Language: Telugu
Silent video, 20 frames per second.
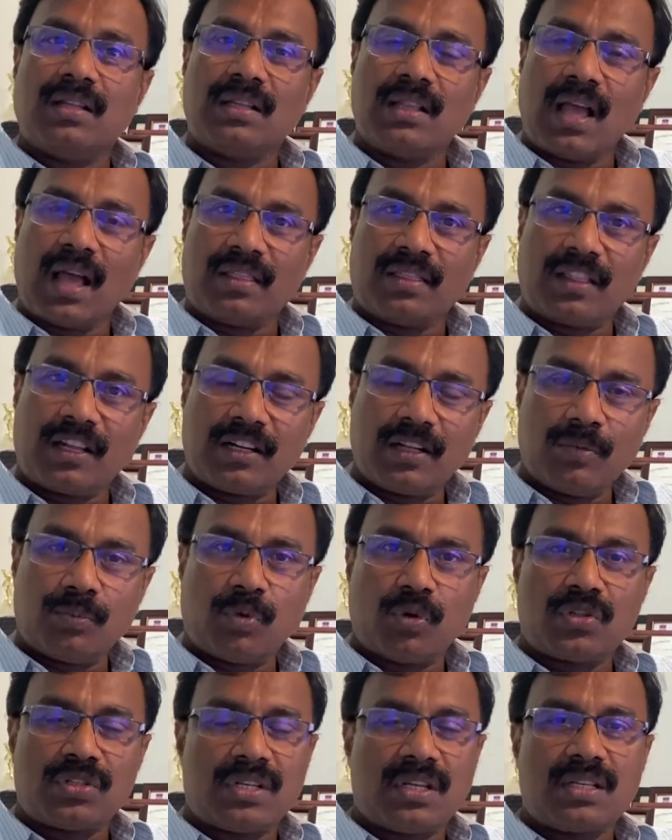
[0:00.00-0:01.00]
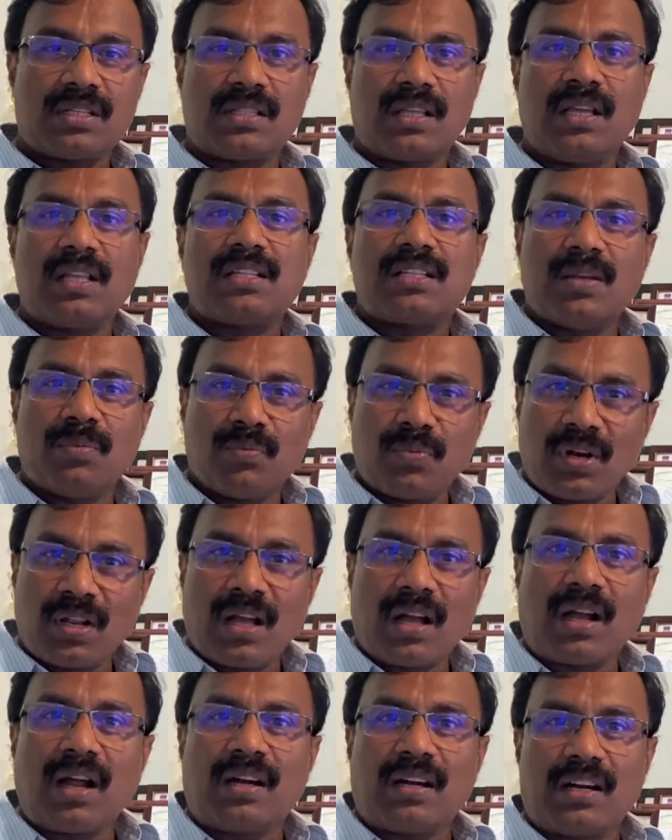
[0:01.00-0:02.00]
ఇది అందరికీ పోస్ట్ చేస్తే
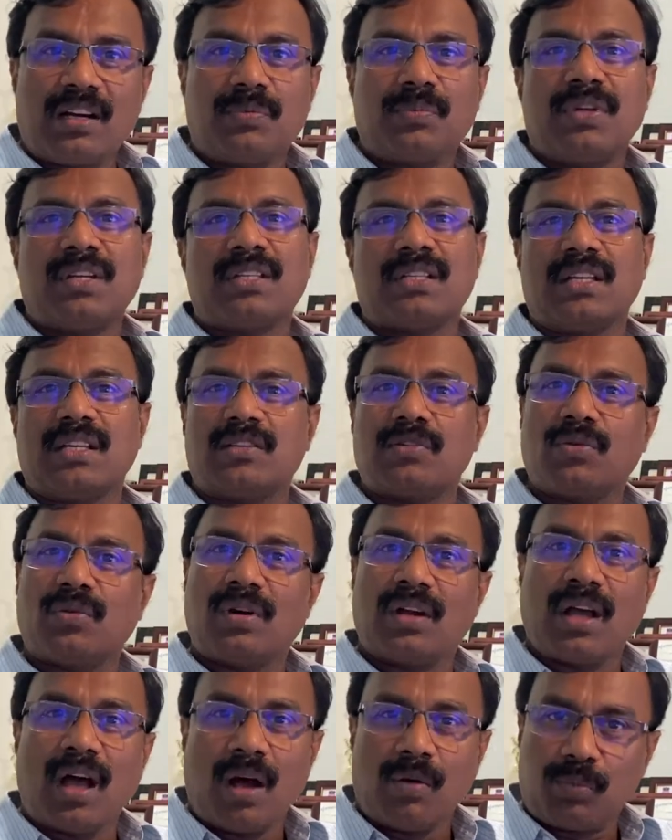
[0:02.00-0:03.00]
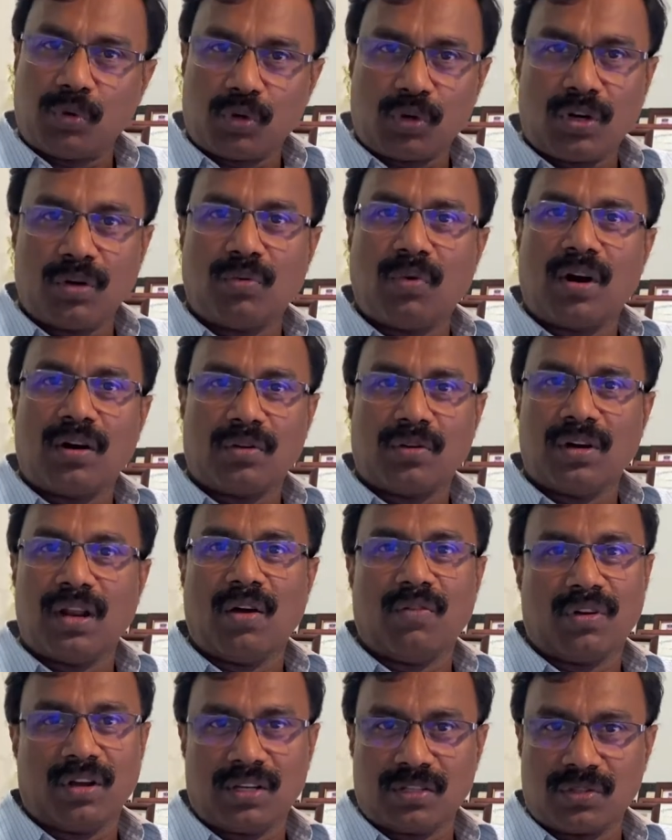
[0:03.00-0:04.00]
సింపుల్గా కట్ అండ్ పేస్ట్ చేసి కూడా ఆ ఫోటోని వాడుకునే
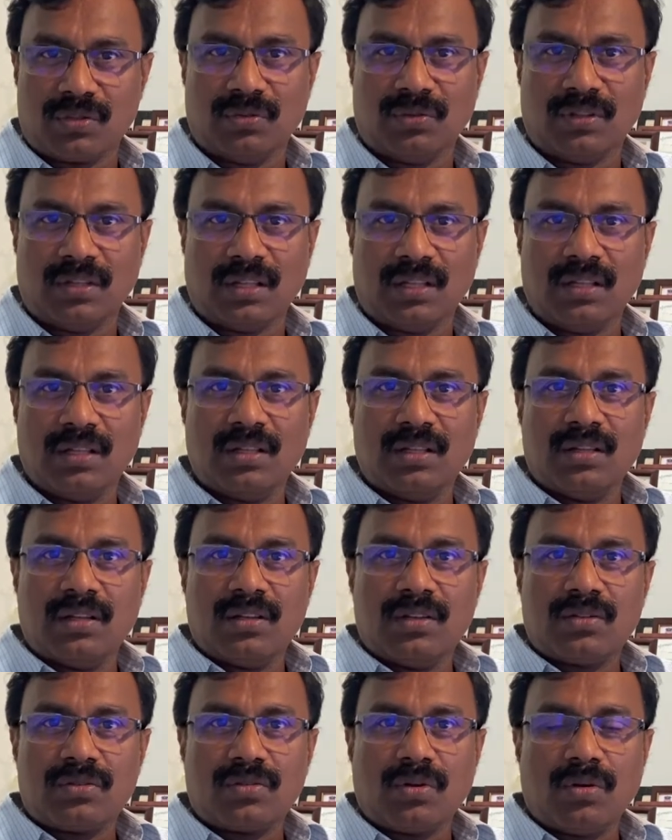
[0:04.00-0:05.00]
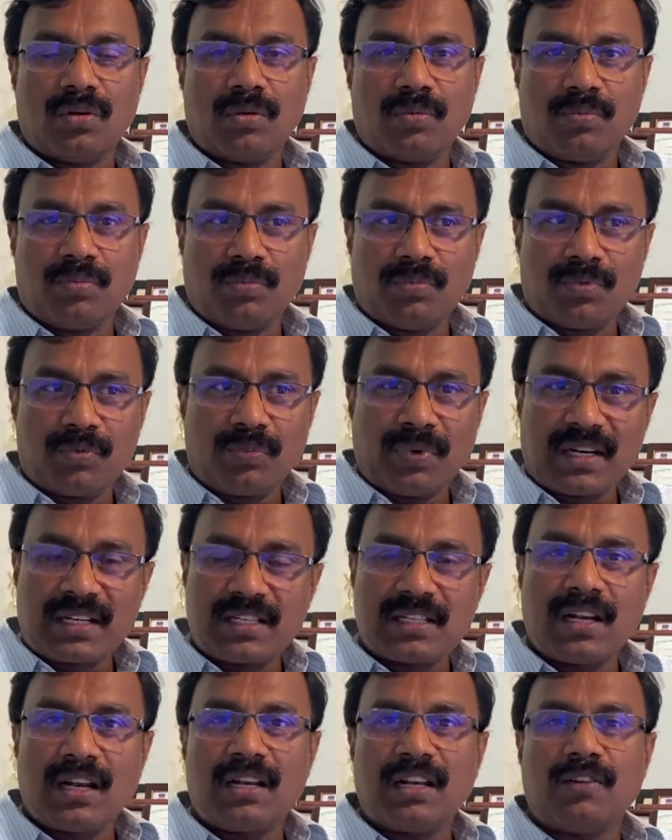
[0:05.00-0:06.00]
అవకాశం ఉంది సో
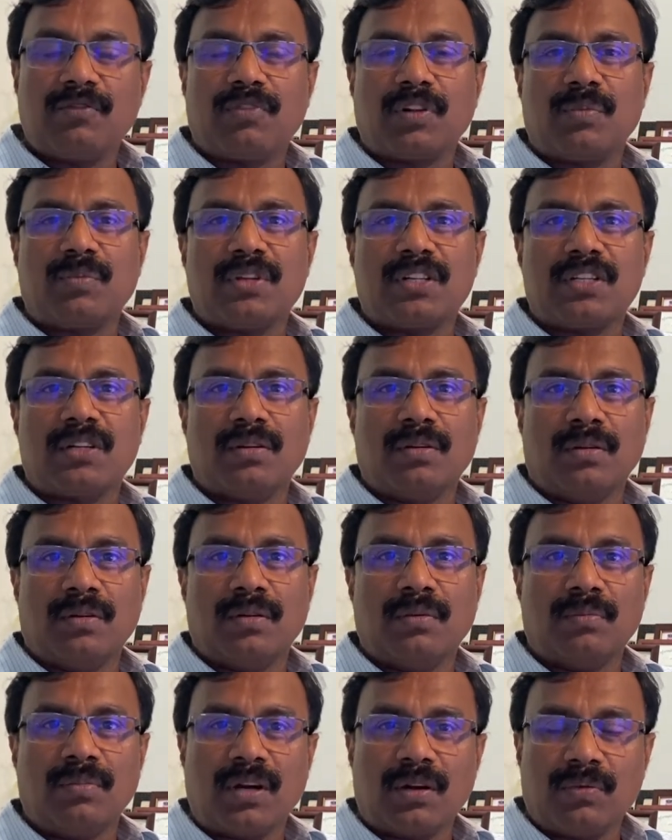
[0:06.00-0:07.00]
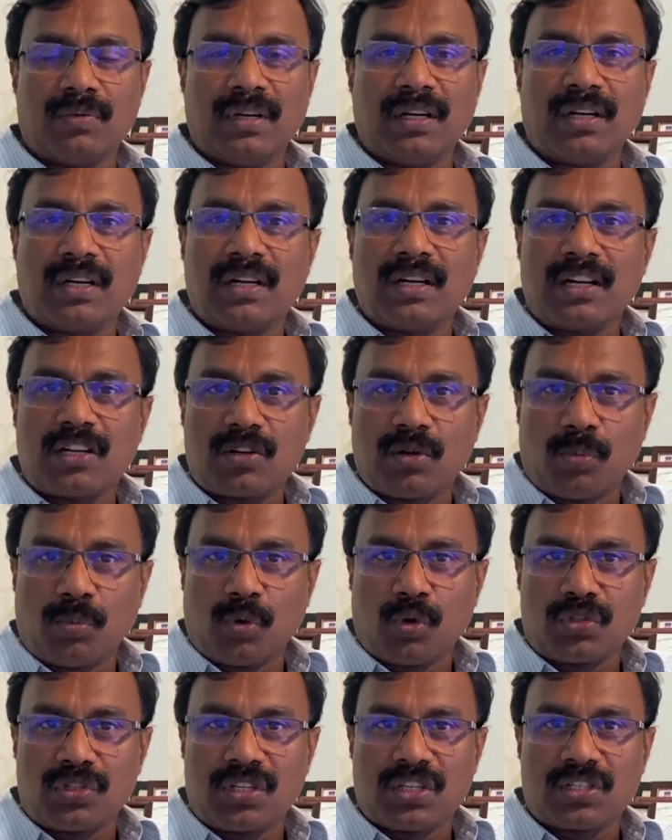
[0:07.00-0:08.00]
పర్సనల్ ఇన్ఫర్మేషన్ మనం ఇంటర్నెట్లో
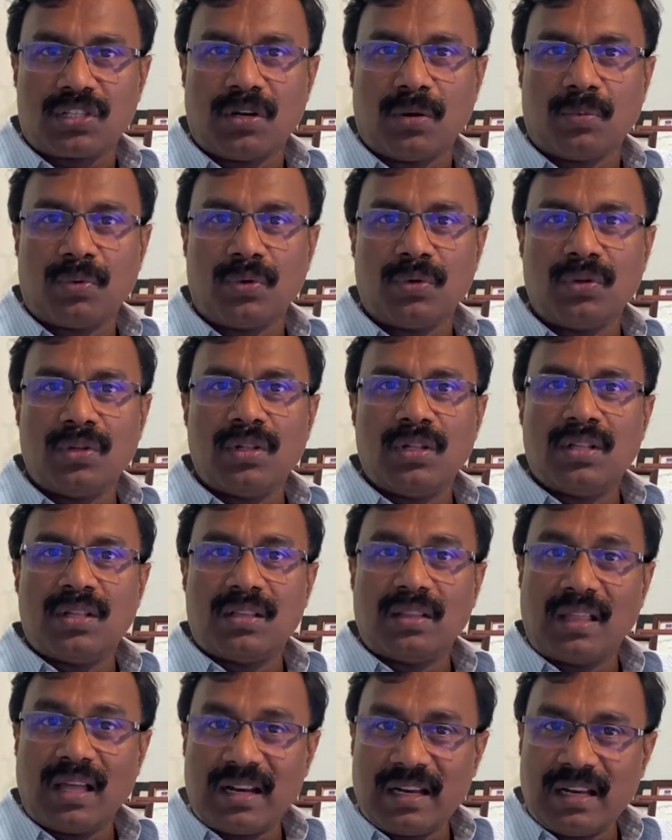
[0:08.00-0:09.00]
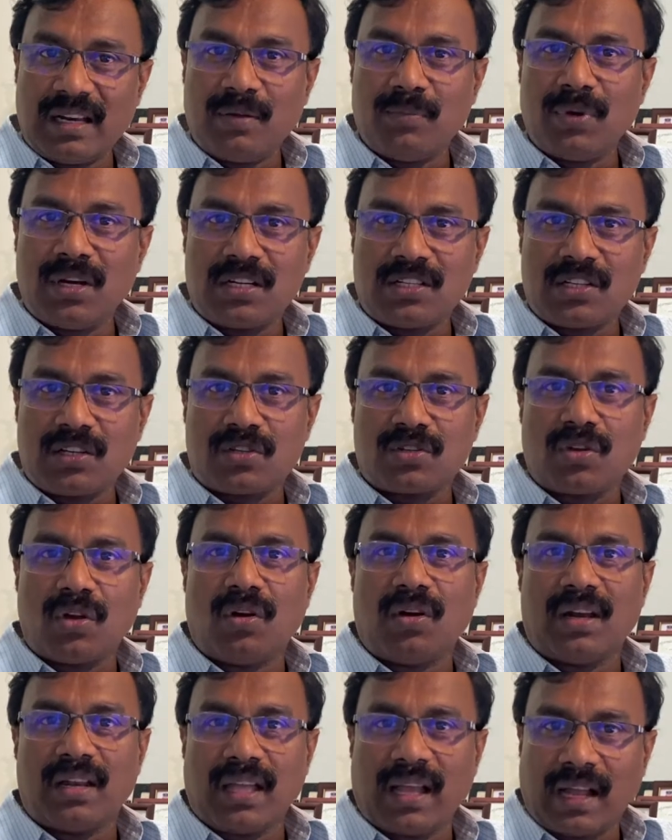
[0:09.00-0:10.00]
పోస్ట్ చేసినప్పుడు దాన్ని లిమిట్
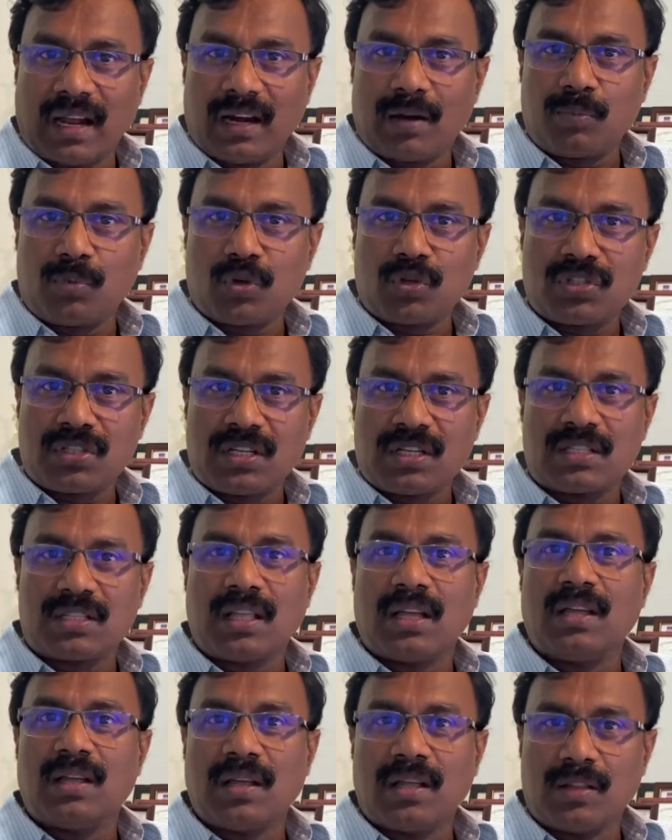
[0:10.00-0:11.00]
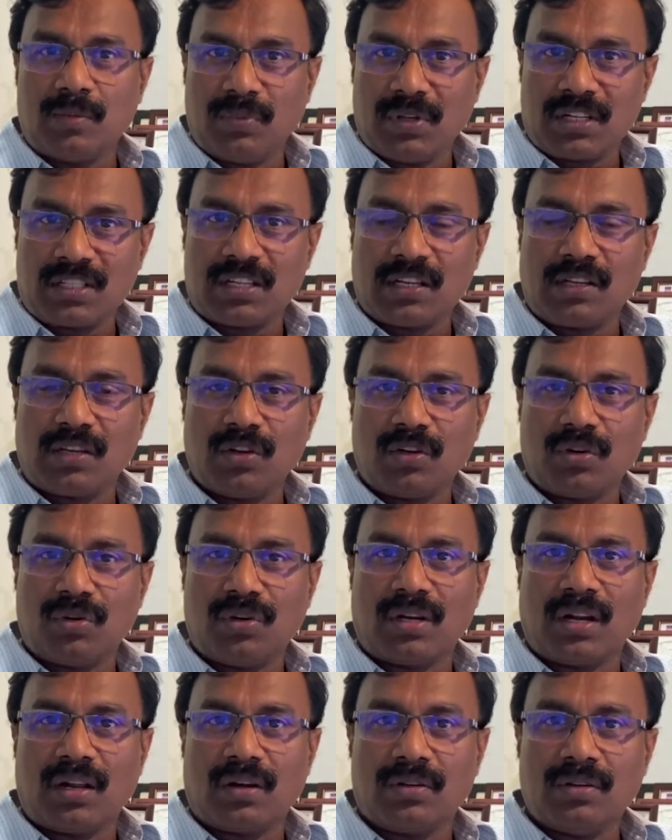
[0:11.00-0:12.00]
చేసుకోవాలి ఎక్కడ పోస్ట్ చేస్తే అది మీరు సెక్యూర్
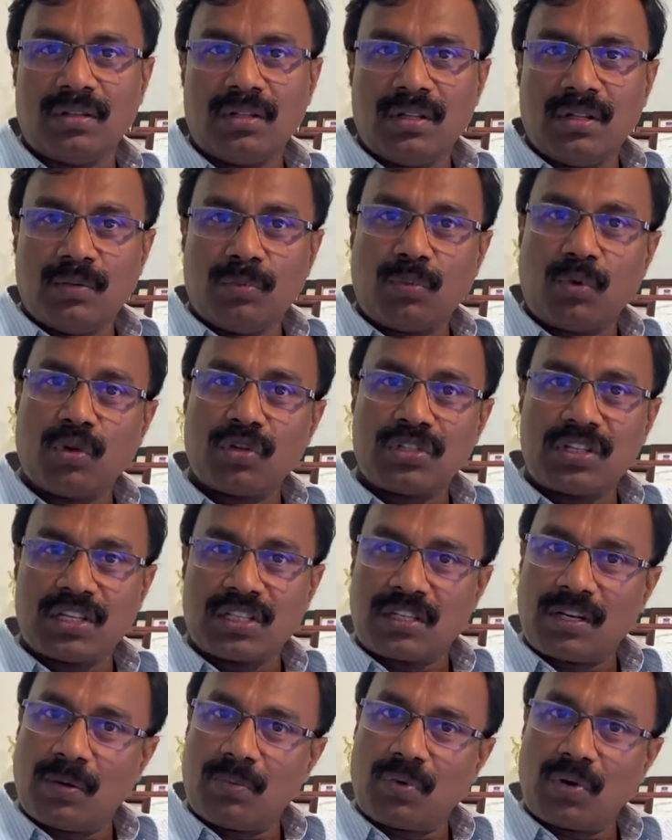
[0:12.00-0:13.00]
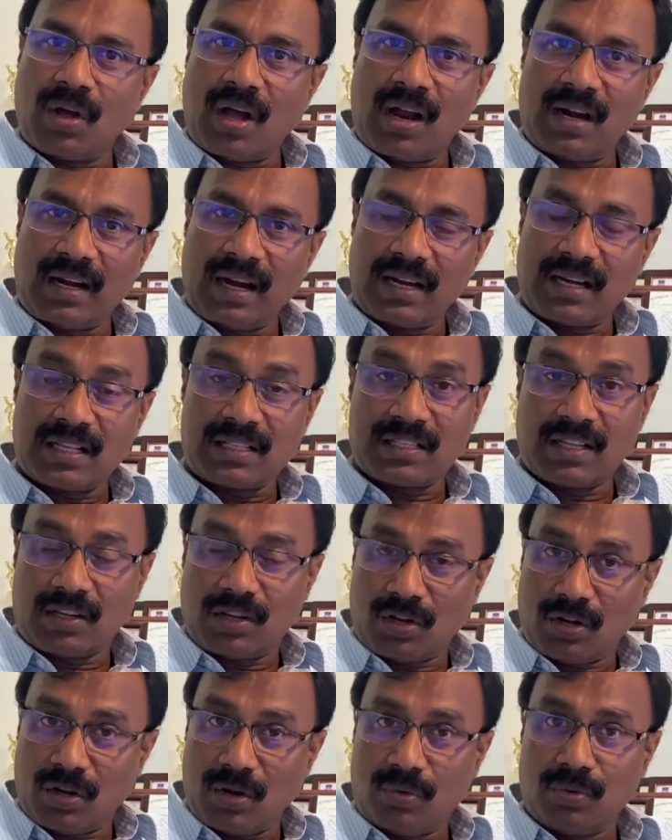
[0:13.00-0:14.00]
ఉంటారు పోస్ట్ చేసినప్పుడు ఆ డేటా
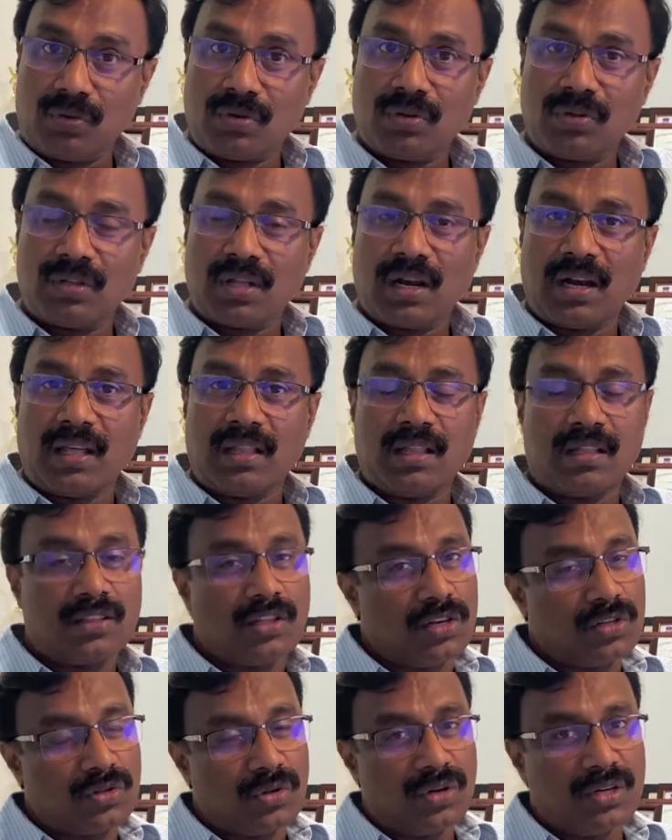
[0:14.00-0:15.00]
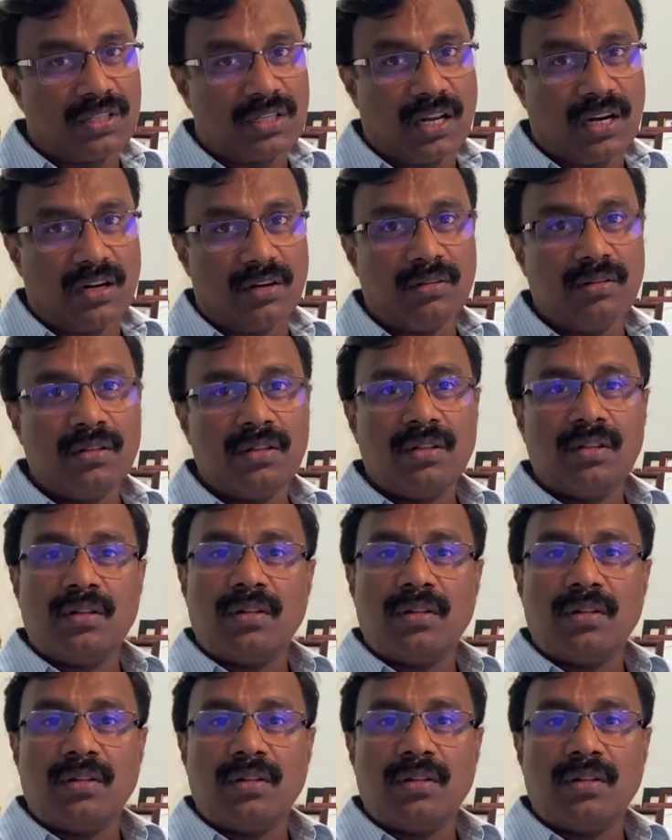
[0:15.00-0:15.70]
సెక్యూర్గా ఉంటుందో లేదా తెలుసుకొని చేయడం